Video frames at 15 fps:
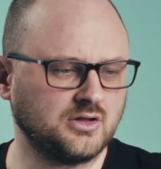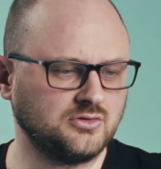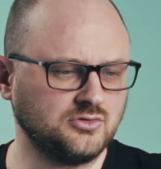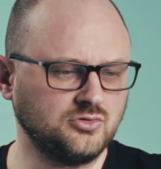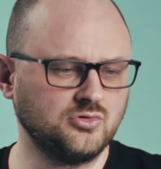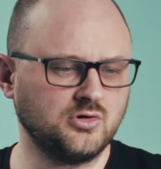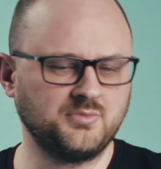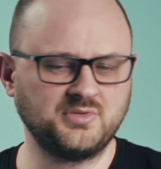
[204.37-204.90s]

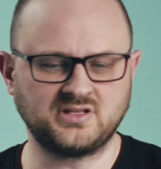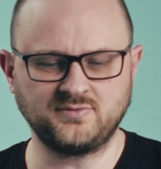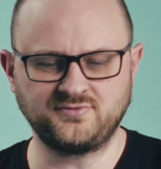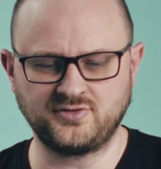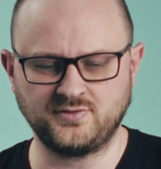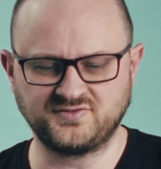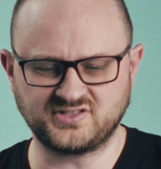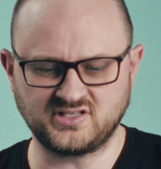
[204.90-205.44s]
nur mit dem
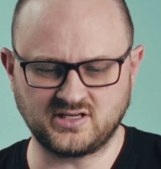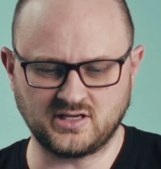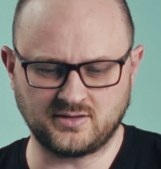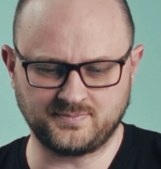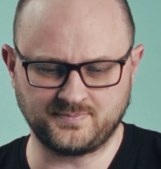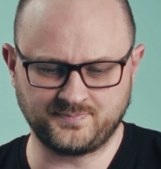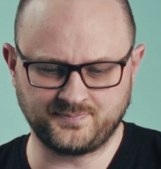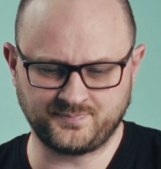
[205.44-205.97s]

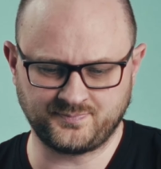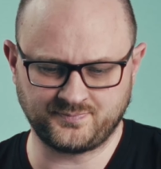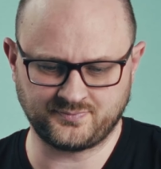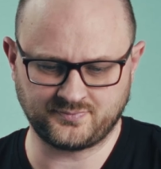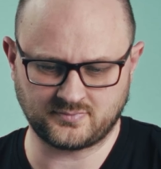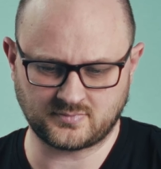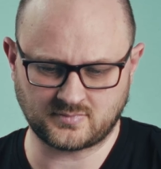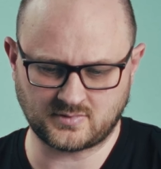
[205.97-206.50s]
50er
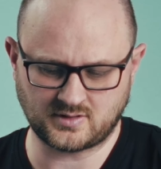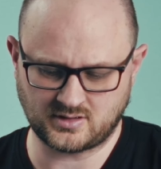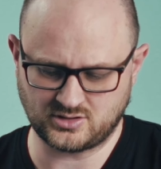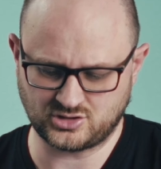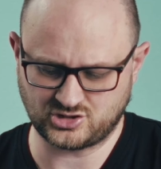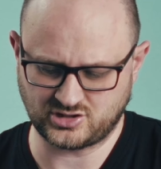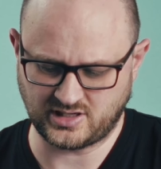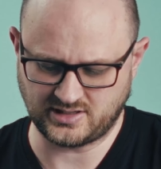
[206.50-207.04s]

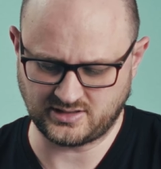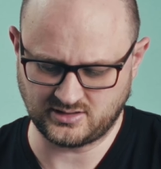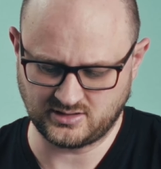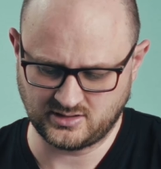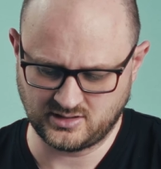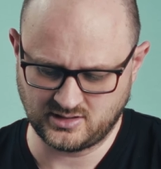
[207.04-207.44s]
Stein?